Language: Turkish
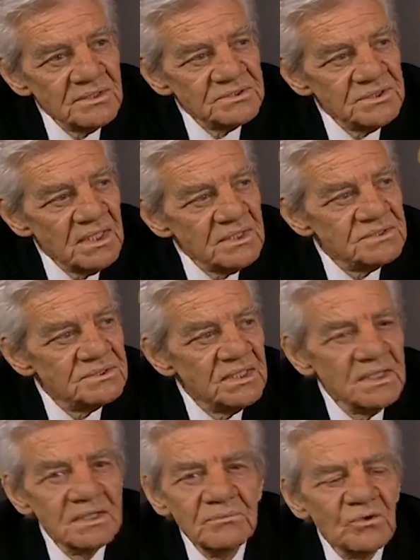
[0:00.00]
Ayrıca size
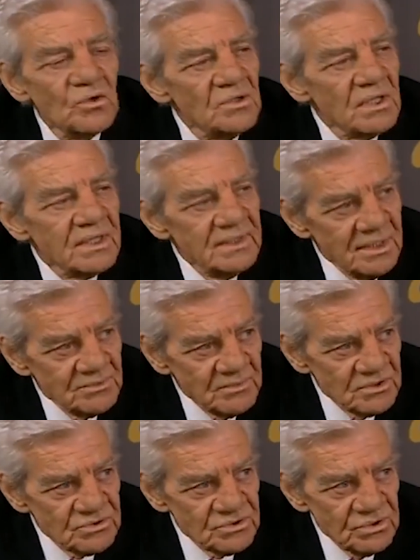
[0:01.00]
yeni bir konak
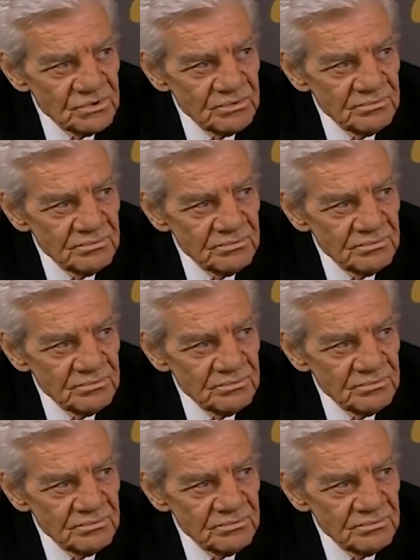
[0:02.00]
hediye etmek